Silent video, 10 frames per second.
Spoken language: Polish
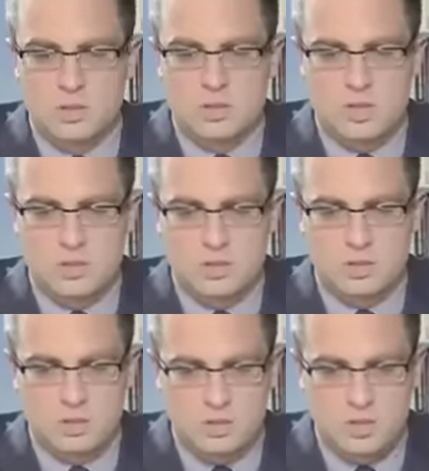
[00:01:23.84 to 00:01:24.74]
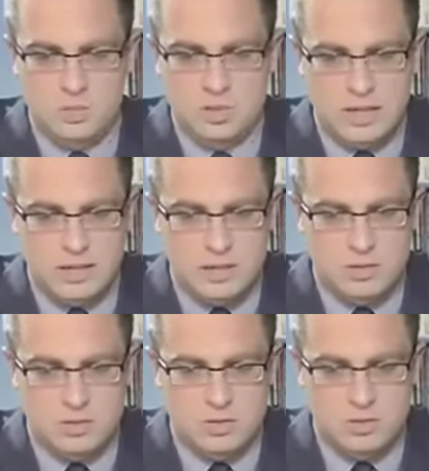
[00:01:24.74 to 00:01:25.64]
o same zdolności militarne,
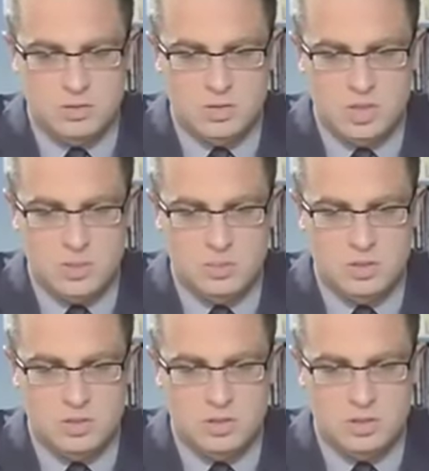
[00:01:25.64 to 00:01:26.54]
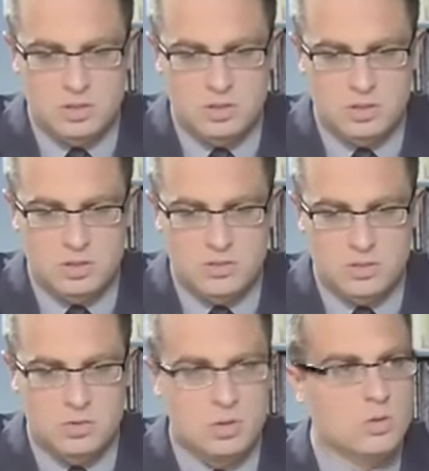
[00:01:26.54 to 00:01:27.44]
to, to, to trzeba mieć e, tak
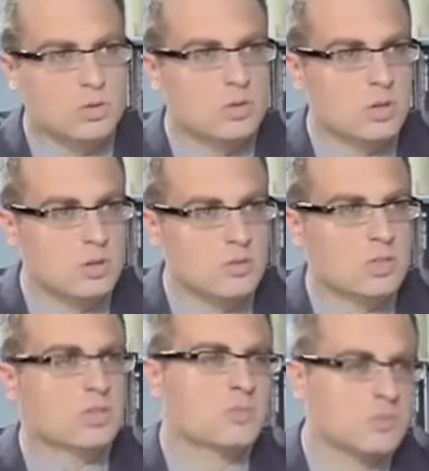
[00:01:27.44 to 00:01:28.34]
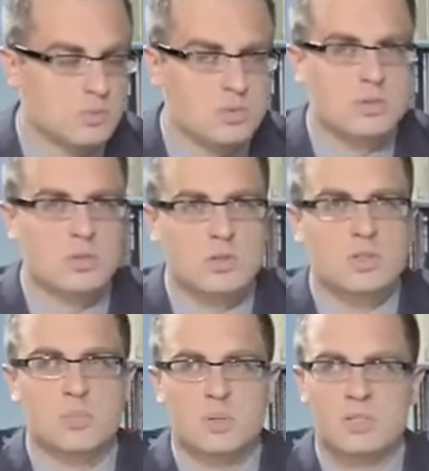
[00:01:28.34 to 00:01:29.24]
zwaną zdolność do, znaczy to
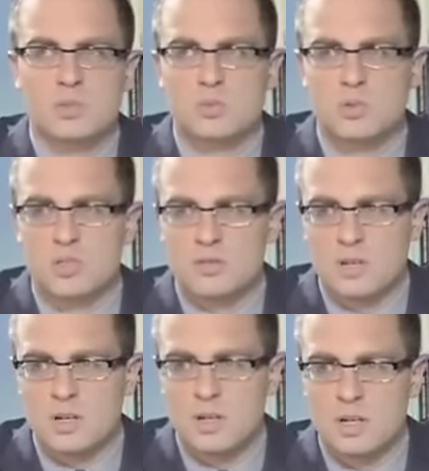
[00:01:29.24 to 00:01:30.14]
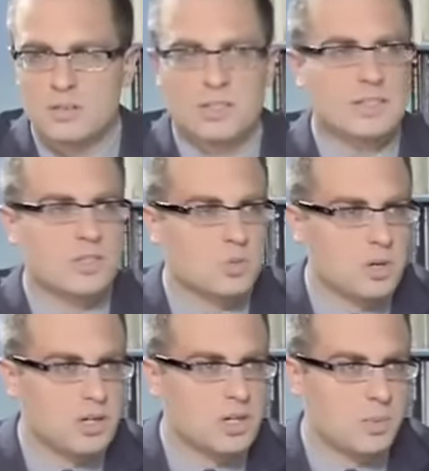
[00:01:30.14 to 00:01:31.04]
się po angielsku nazywa second
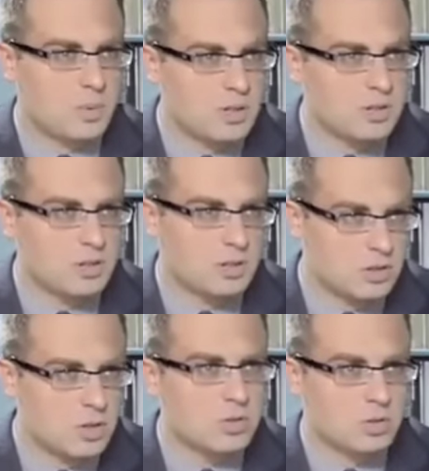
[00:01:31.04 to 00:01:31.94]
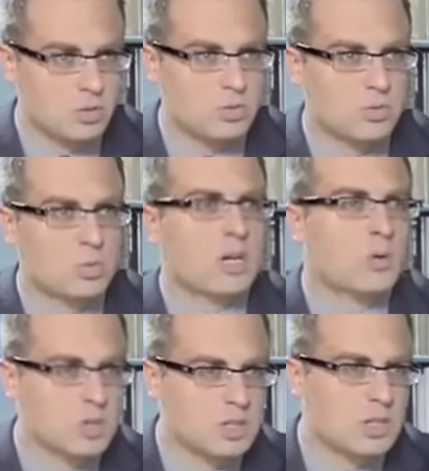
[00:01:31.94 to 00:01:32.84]
strike capability, czyli zdolność do
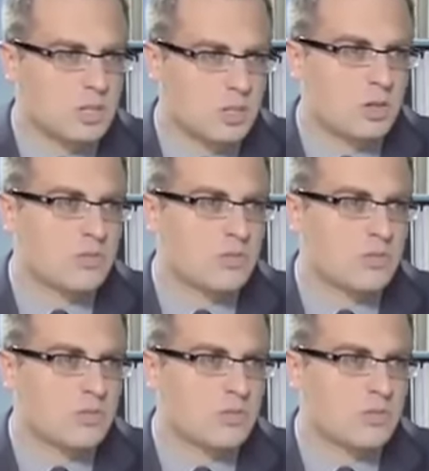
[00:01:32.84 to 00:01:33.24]
drugiego uderzenia, czyli